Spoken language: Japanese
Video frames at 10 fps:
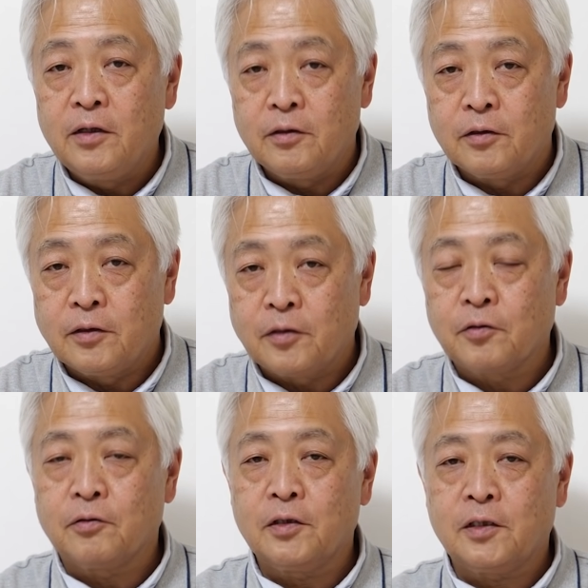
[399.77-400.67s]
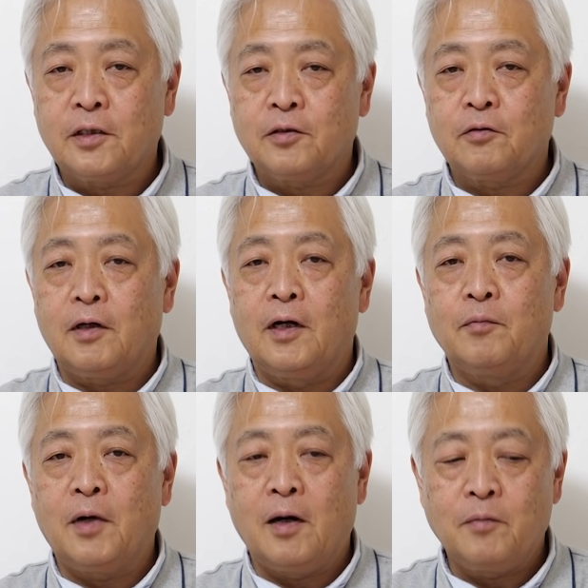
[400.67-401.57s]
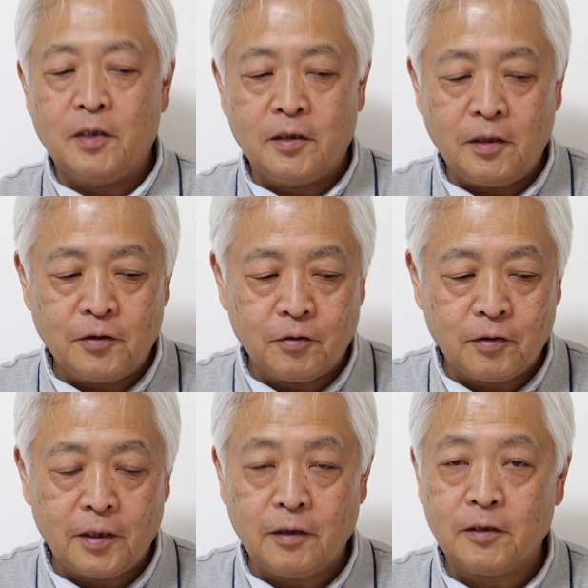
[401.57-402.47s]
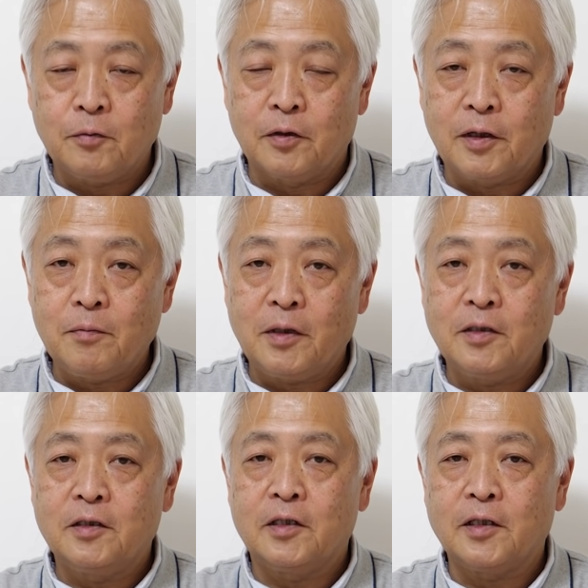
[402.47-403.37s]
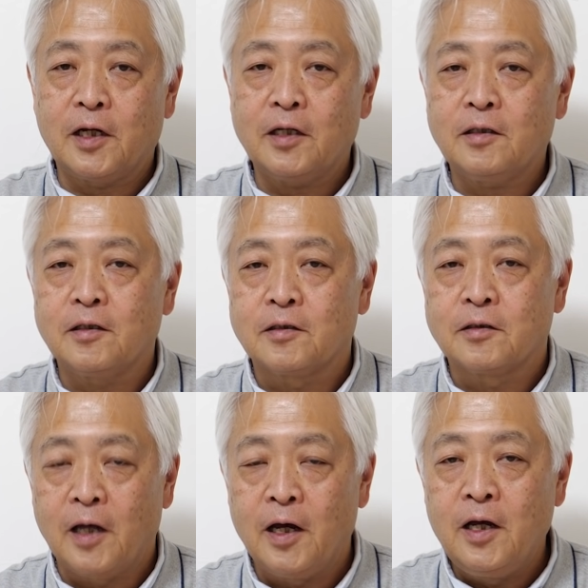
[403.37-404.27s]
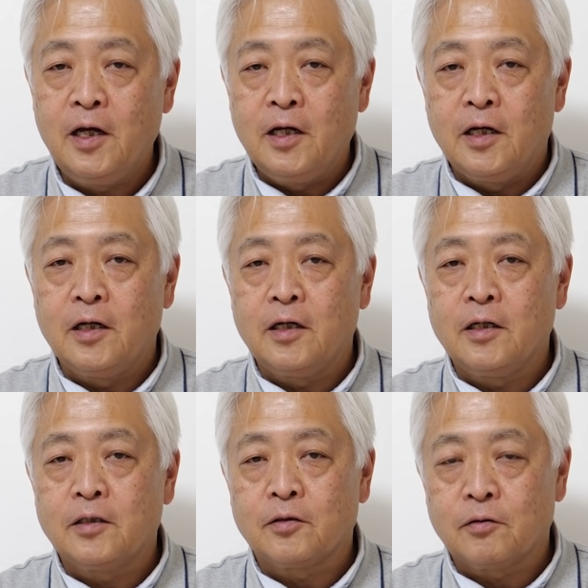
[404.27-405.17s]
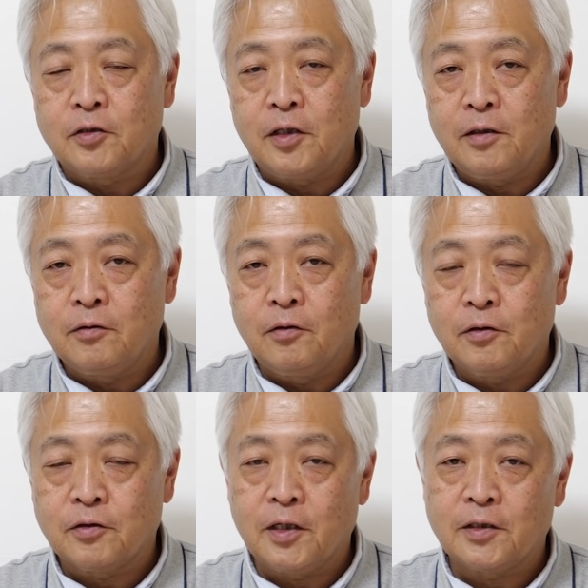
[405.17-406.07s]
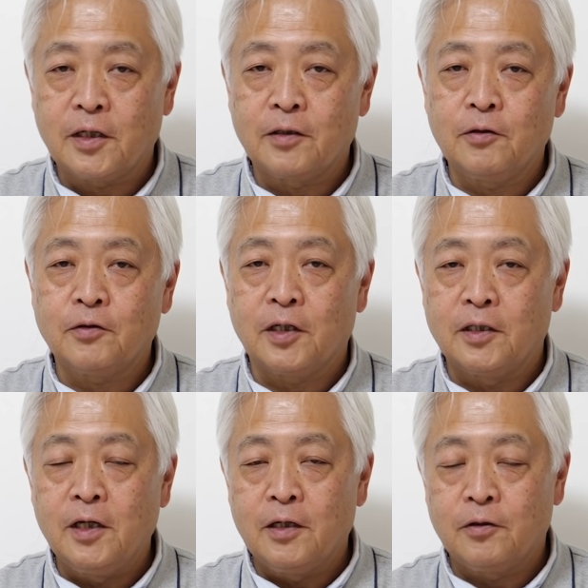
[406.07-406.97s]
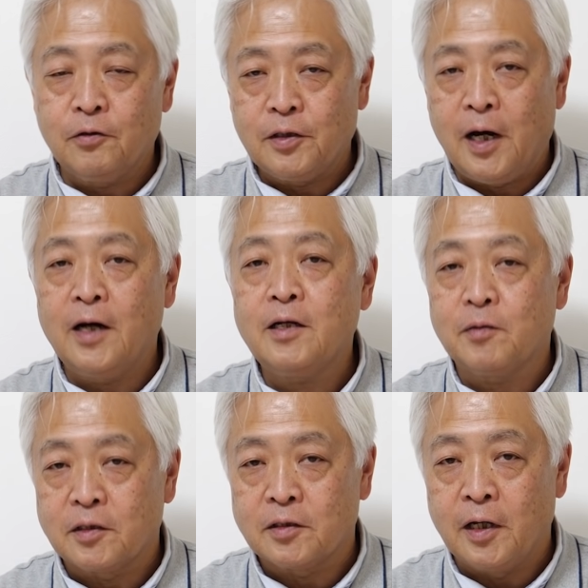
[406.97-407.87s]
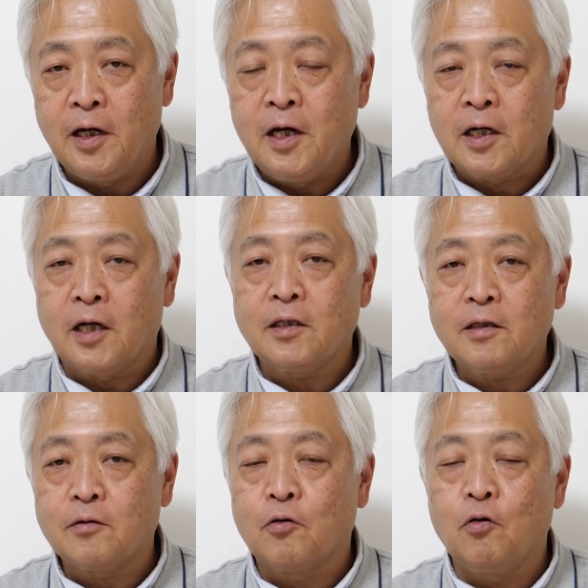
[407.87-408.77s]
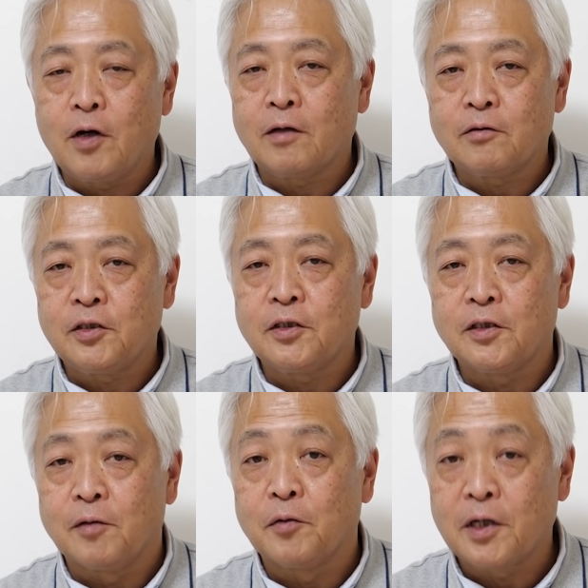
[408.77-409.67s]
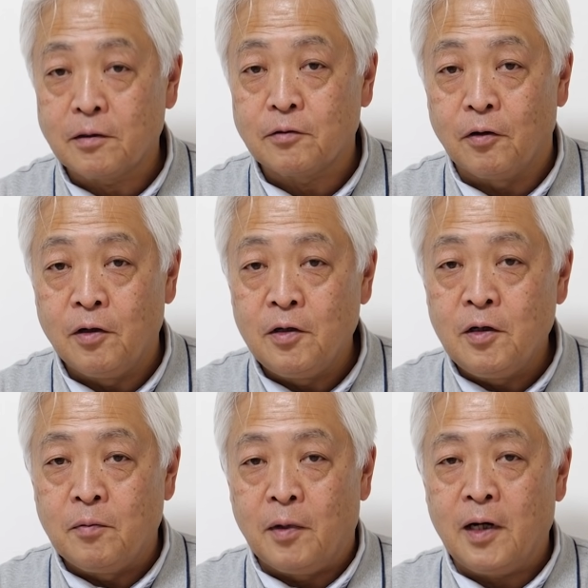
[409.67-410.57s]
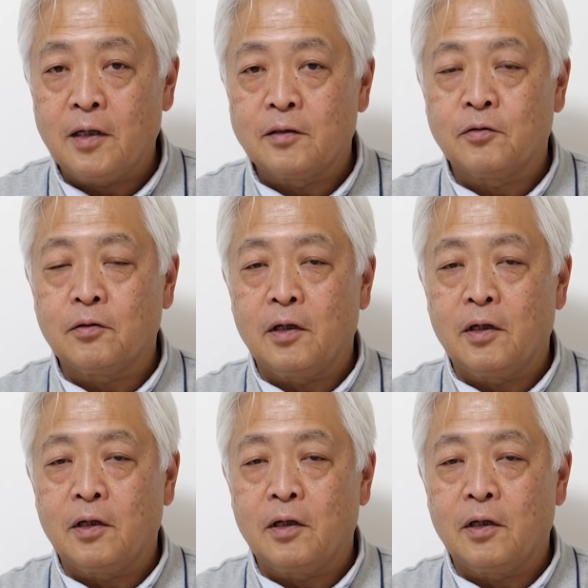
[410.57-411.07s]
いうで、そこに来た人はまああんまり手に職がなくても現場に行って習ってですね、そのシェールオイル生産業に入ればですねかなりの高額の賃金がもらえると。まあ、